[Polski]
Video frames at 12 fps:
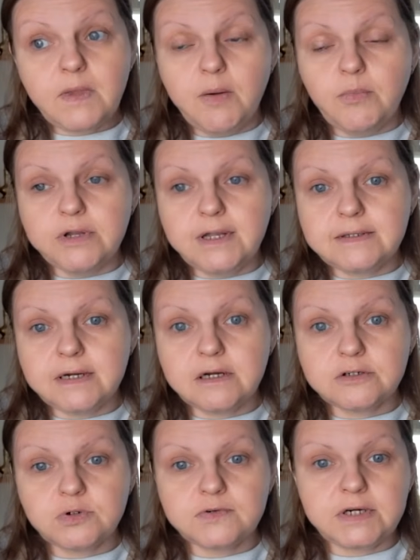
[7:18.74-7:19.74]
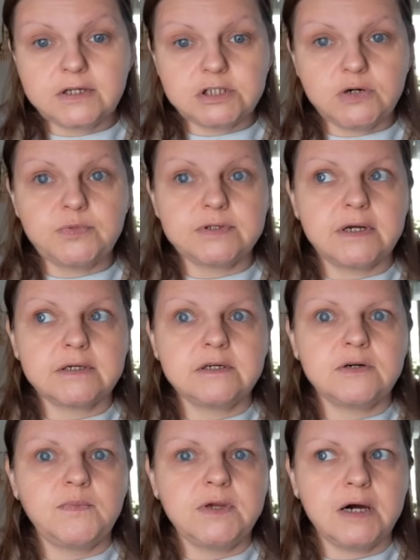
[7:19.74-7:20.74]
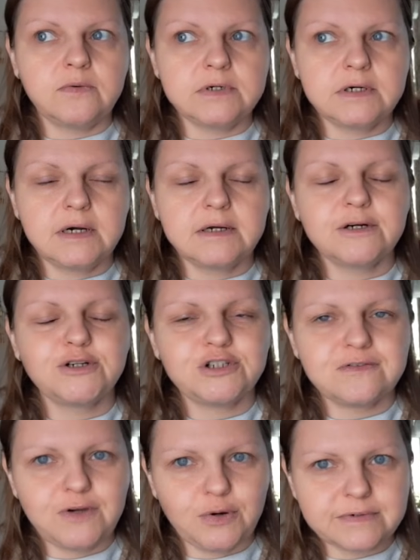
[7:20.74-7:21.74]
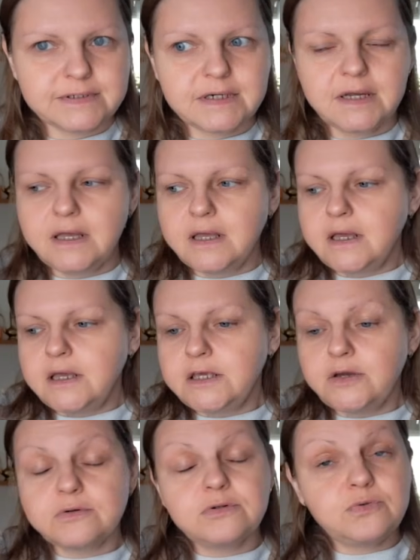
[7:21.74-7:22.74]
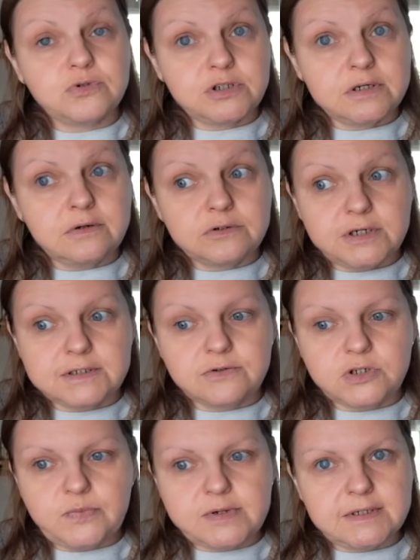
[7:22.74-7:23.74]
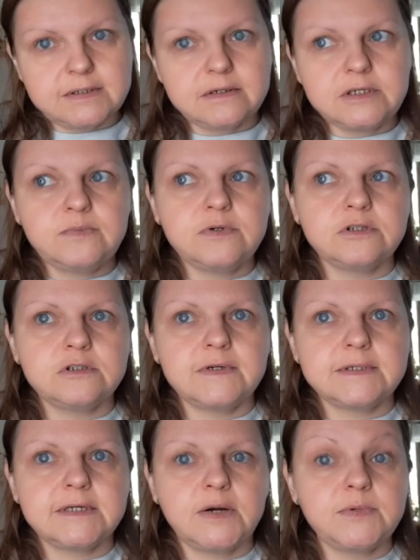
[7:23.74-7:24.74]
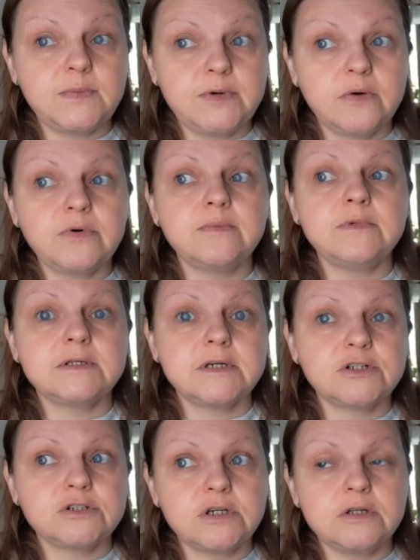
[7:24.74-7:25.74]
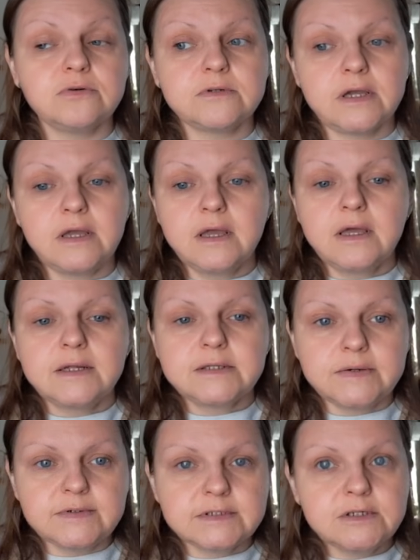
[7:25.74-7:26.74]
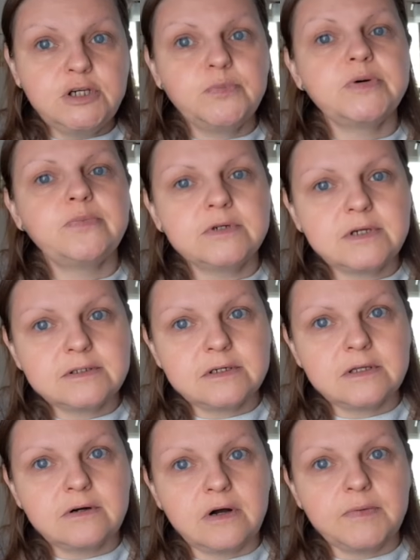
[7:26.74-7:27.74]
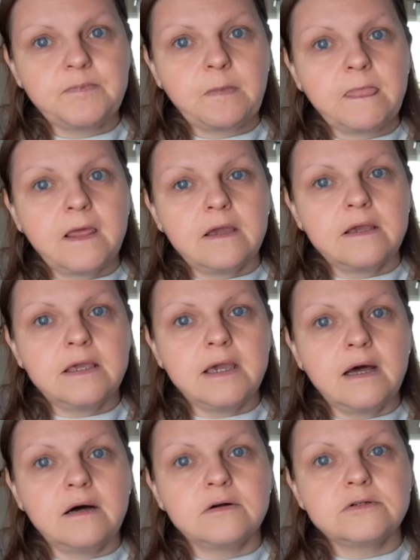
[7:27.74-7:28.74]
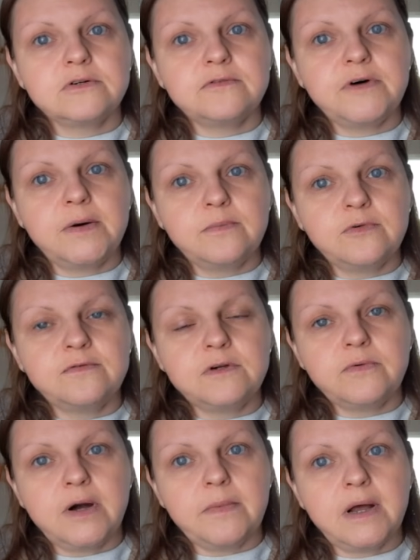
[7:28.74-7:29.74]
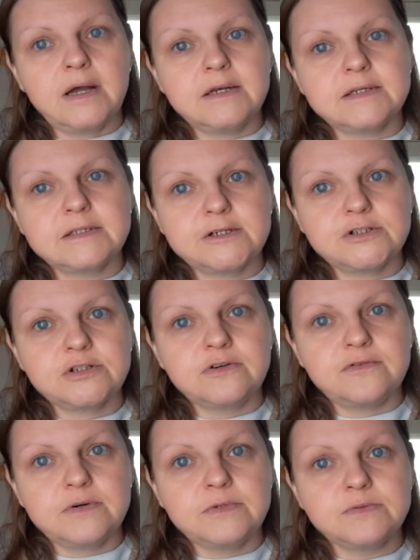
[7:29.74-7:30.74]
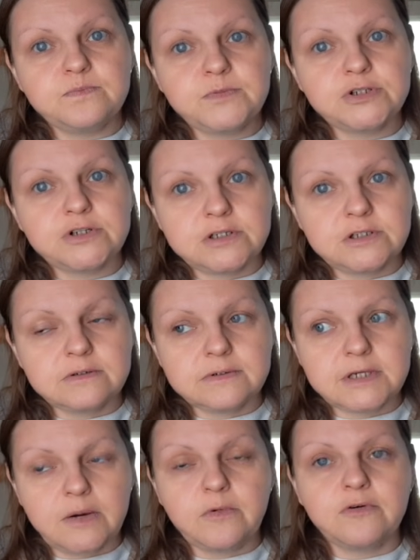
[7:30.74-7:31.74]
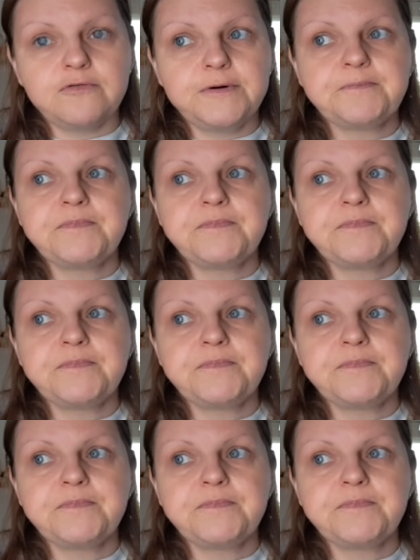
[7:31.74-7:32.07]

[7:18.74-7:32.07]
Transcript: bo jednak człowiek chciałby takich białych świąt. I od dłuższego czasu chyba za takimi świętami białymi też i tutaj tęsknimy, bo nie tylko ja o tym Wam mówiłam, ale też i Wy mi piszecie to samo w